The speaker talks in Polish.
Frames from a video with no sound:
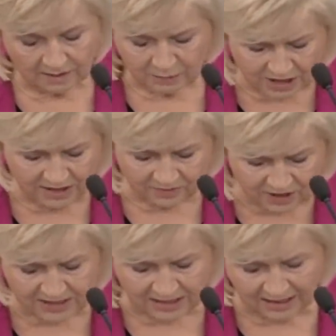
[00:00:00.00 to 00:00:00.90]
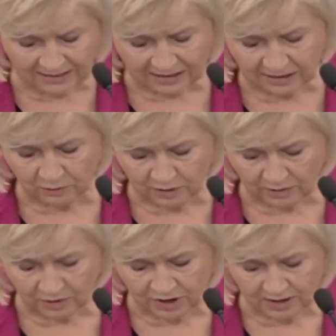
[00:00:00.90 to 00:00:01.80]
Przez te wszystkie lata nie
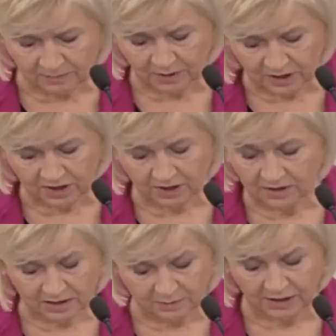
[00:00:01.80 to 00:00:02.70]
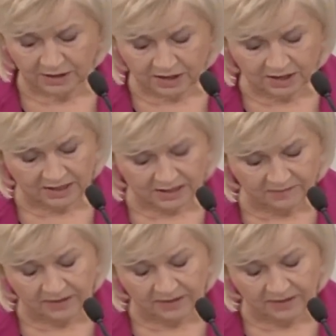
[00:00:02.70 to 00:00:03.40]
udało się zmienić, zmienić tak